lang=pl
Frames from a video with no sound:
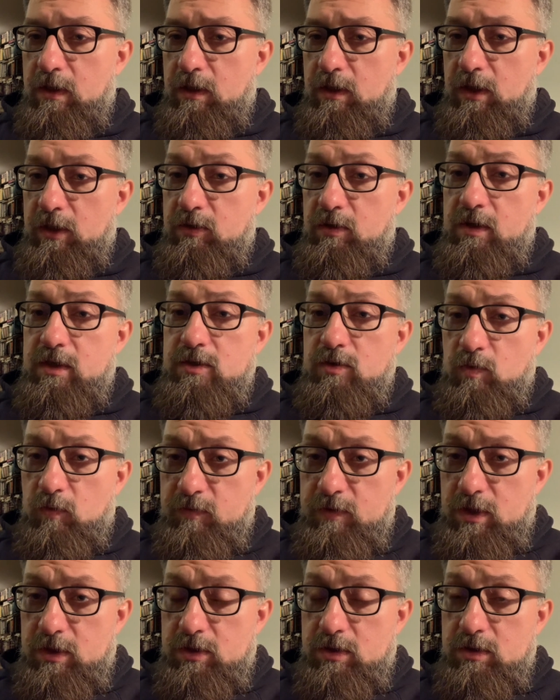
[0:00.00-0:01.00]
i to jest
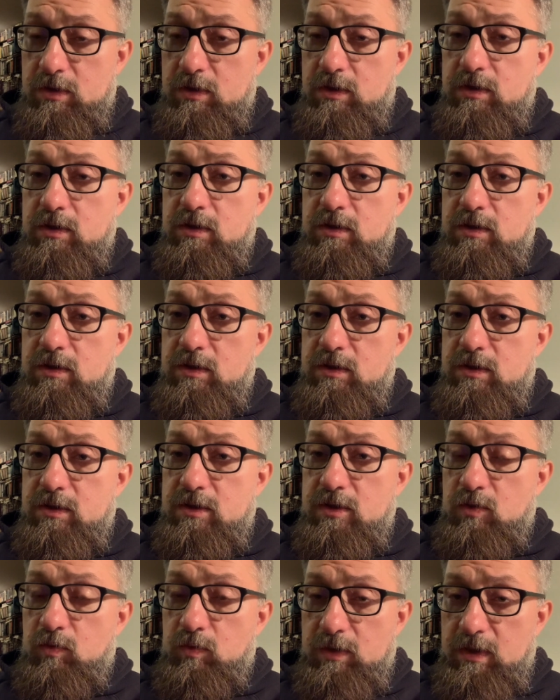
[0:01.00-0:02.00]
również e,
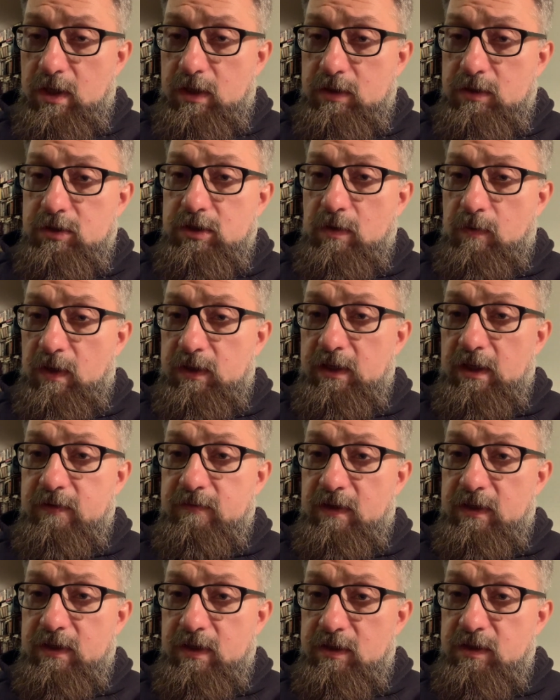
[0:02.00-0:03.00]
skutek działania
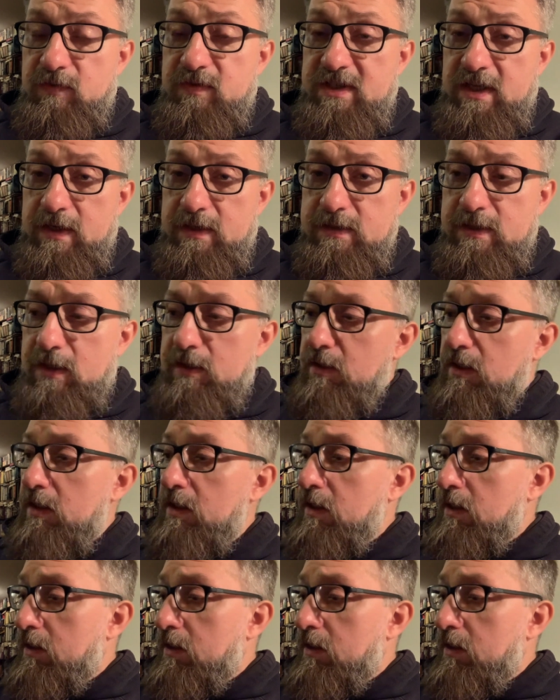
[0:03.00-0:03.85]
Ewangelii w sercach.